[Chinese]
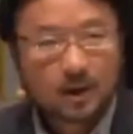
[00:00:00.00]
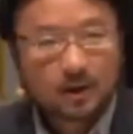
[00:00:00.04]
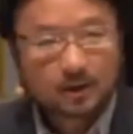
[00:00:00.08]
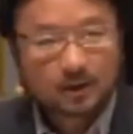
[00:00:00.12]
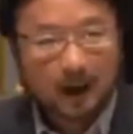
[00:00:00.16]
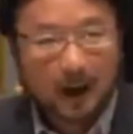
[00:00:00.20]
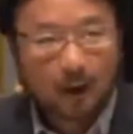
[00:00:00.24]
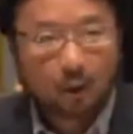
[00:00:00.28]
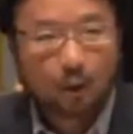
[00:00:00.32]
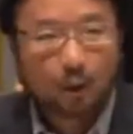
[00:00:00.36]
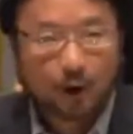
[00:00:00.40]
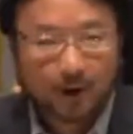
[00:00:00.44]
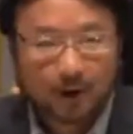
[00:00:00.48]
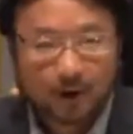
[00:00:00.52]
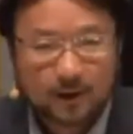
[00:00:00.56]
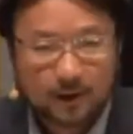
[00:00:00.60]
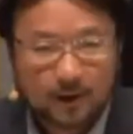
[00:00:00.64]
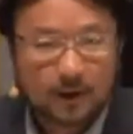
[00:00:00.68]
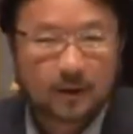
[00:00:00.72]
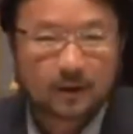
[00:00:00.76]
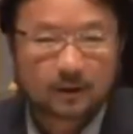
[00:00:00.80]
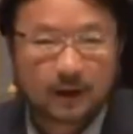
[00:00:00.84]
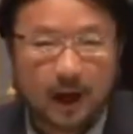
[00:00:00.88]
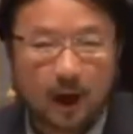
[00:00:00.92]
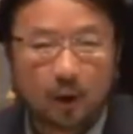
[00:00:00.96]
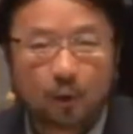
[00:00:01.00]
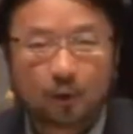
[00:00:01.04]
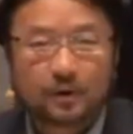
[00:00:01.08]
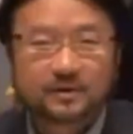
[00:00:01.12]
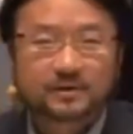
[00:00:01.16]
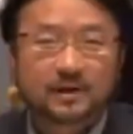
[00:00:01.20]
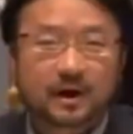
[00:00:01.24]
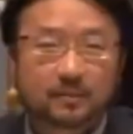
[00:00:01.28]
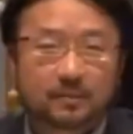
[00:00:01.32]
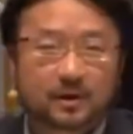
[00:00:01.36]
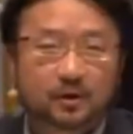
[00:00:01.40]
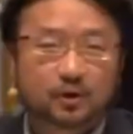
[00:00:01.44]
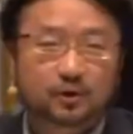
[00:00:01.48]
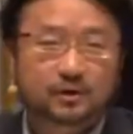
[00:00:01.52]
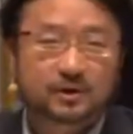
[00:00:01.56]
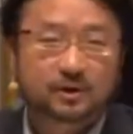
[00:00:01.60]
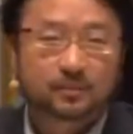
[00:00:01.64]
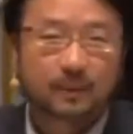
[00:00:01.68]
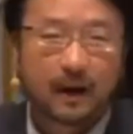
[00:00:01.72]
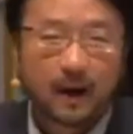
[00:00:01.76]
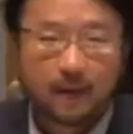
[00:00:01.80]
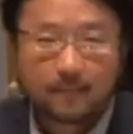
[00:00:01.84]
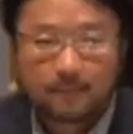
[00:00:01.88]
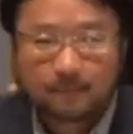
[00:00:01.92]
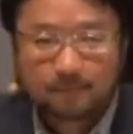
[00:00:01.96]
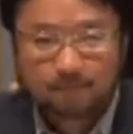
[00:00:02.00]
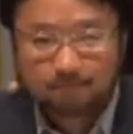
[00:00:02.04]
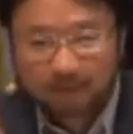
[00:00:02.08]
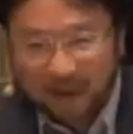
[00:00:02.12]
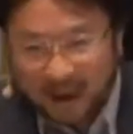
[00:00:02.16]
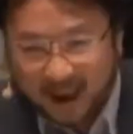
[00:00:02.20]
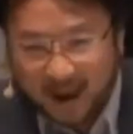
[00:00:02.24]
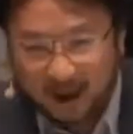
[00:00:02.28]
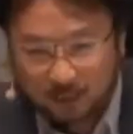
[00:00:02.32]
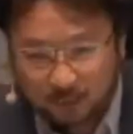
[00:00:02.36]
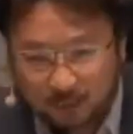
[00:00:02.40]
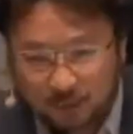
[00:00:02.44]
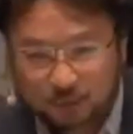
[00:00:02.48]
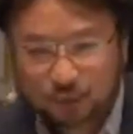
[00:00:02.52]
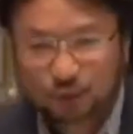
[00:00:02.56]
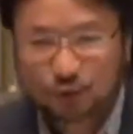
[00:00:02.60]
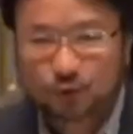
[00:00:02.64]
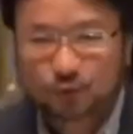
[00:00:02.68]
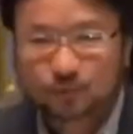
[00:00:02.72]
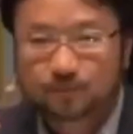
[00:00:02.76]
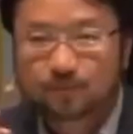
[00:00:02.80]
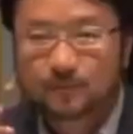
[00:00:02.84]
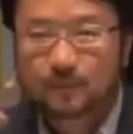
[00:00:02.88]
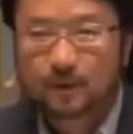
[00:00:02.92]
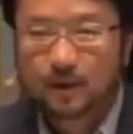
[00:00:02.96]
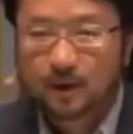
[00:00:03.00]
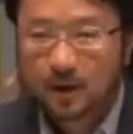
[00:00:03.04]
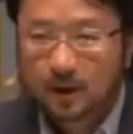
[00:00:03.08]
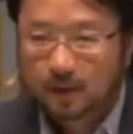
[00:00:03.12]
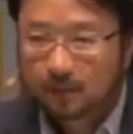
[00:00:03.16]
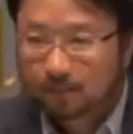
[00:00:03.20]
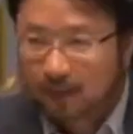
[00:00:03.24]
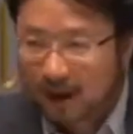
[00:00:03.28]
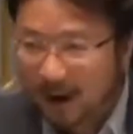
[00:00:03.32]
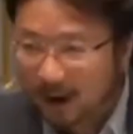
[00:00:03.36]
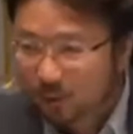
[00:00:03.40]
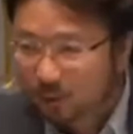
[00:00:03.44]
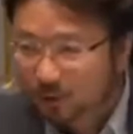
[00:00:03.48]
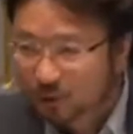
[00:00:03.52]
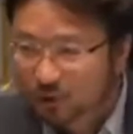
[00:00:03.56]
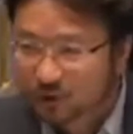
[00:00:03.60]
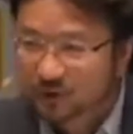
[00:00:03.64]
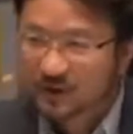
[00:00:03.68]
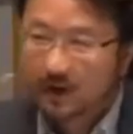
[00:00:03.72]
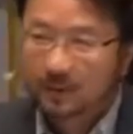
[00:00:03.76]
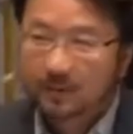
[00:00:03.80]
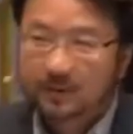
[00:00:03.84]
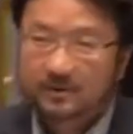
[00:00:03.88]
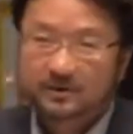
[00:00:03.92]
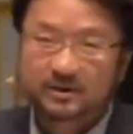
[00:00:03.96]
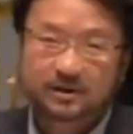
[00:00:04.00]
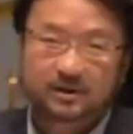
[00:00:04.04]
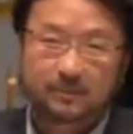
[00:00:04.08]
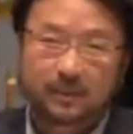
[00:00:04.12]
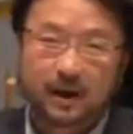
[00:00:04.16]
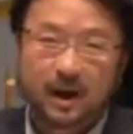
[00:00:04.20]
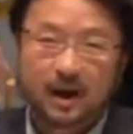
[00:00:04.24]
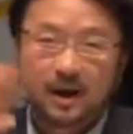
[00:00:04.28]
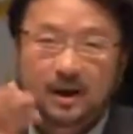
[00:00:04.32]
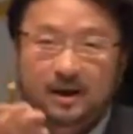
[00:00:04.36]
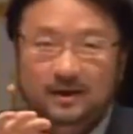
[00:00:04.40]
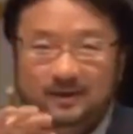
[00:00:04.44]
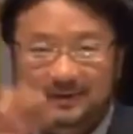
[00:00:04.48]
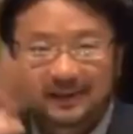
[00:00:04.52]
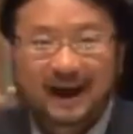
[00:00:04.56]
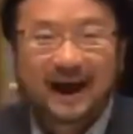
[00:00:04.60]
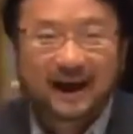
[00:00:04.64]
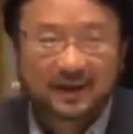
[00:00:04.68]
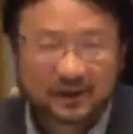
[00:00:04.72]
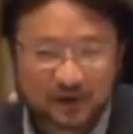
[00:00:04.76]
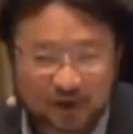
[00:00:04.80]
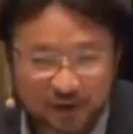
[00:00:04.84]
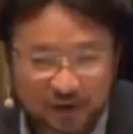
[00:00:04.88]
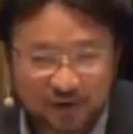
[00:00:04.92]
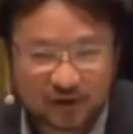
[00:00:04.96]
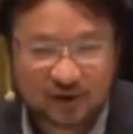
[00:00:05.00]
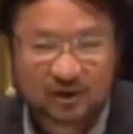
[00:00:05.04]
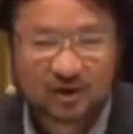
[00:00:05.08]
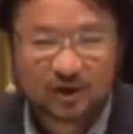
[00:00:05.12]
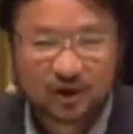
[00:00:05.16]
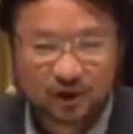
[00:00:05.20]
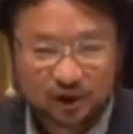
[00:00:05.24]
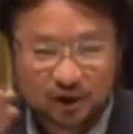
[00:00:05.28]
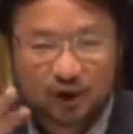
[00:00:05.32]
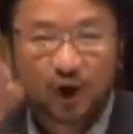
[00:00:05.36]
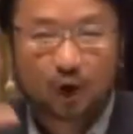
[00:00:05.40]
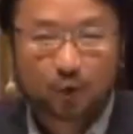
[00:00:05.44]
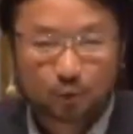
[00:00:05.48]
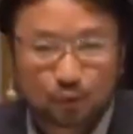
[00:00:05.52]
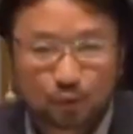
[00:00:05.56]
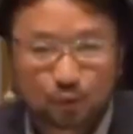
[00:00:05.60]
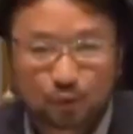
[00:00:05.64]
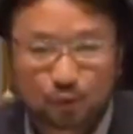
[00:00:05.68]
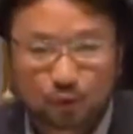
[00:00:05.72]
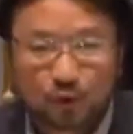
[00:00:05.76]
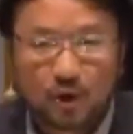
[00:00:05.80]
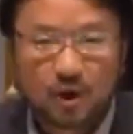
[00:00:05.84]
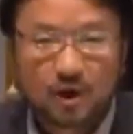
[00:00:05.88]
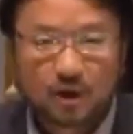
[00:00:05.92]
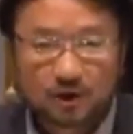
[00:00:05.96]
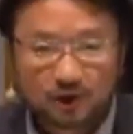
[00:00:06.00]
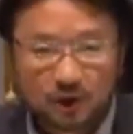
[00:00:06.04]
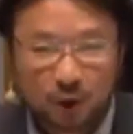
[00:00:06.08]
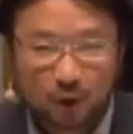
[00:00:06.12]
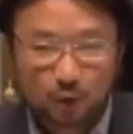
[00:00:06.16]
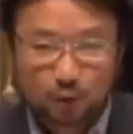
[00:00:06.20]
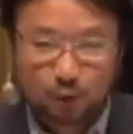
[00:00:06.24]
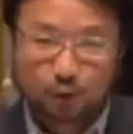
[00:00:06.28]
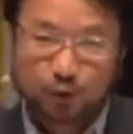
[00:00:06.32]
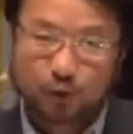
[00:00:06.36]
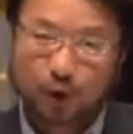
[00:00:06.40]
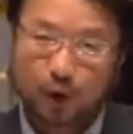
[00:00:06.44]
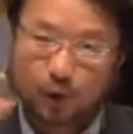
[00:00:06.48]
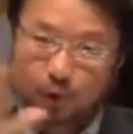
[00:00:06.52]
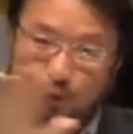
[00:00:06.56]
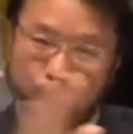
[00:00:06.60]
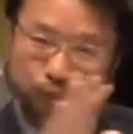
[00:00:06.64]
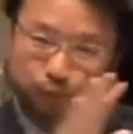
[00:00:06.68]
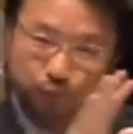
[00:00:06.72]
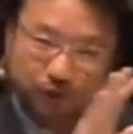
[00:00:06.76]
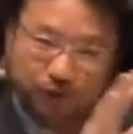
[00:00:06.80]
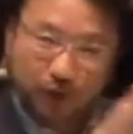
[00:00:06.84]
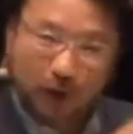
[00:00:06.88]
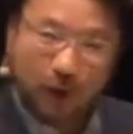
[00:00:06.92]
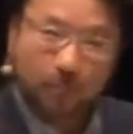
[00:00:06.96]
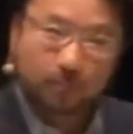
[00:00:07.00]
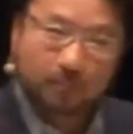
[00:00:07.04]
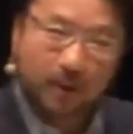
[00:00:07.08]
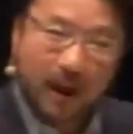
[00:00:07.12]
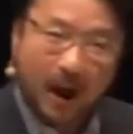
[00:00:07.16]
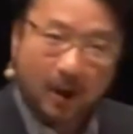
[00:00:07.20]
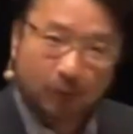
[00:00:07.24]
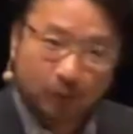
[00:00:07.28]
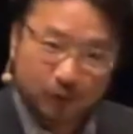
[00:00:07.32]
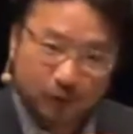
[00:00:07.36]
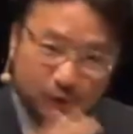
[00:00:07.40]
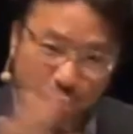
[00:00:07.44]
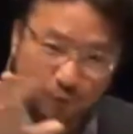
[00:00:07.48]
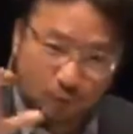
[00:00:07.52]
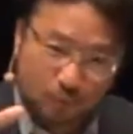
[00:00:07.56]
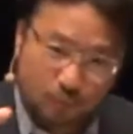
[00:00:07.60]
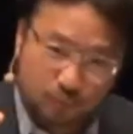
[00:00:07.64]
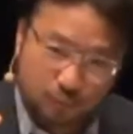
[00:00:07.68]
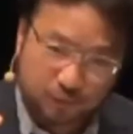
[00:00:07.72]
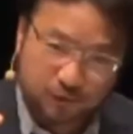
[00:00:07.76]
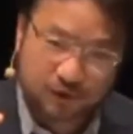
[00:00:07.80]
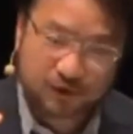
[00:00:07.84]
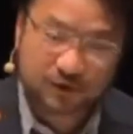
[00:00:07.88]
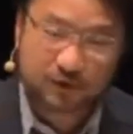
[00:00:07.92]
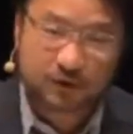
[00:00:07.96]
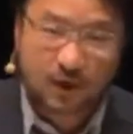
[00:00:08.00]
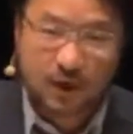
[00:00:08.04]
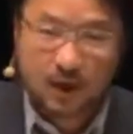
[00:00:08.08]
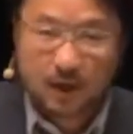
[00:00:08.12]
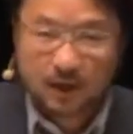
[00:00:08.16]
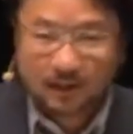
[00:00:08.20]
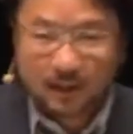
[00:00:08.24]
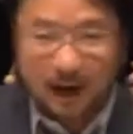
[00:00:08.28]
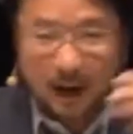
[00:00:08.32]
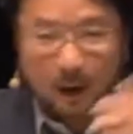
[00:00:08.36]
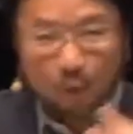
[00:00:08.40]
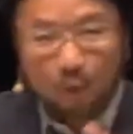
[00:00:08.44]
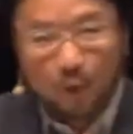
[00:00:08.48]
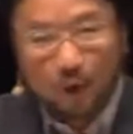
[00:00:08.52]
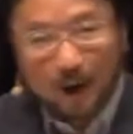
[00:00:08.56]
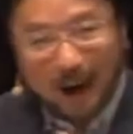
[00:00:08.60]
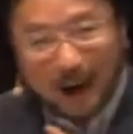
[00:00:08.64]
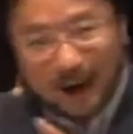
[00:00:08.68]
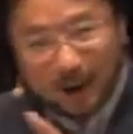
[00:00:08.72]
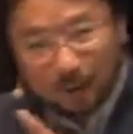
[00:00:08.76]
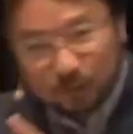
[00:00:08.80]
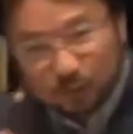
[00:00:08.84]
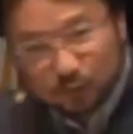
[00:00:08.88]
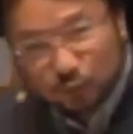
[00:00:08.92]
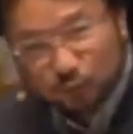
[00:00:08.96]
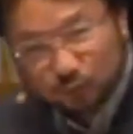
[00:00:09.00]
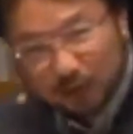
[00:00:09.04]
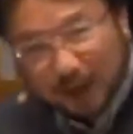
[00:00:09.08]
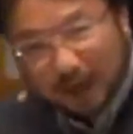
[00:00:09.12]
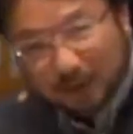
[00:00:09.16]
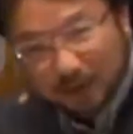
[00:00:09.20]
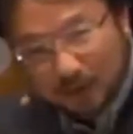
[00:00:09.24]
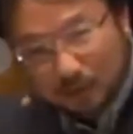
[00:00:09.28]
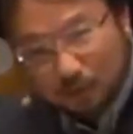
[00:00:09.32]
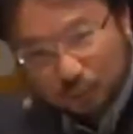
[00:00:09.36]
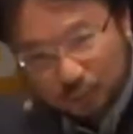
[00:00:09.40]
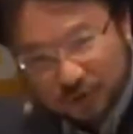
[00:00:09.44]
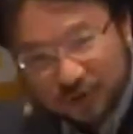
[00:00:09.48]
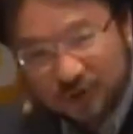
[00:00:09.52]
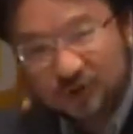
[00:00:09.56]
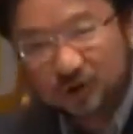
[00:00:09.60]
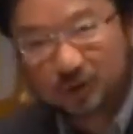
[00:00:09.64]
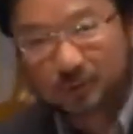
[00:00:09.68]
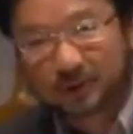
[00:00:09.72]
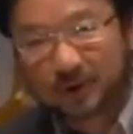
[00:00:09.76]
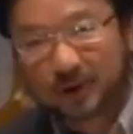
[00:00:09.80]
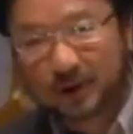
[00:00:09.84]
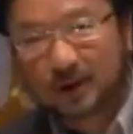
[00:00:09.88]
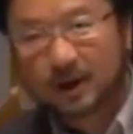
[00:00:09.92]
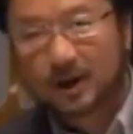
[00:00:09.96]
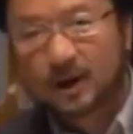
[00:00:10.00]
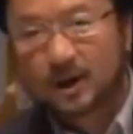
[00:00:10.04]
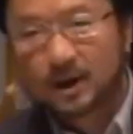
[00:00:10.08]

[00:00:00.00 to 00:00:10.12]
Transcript: 堂会，堂会上面就是什么parish，parish 上面是什么 diocese 教区，教区要有主教，parish 有牧师，堂会还有驻堂的牧师，对不对？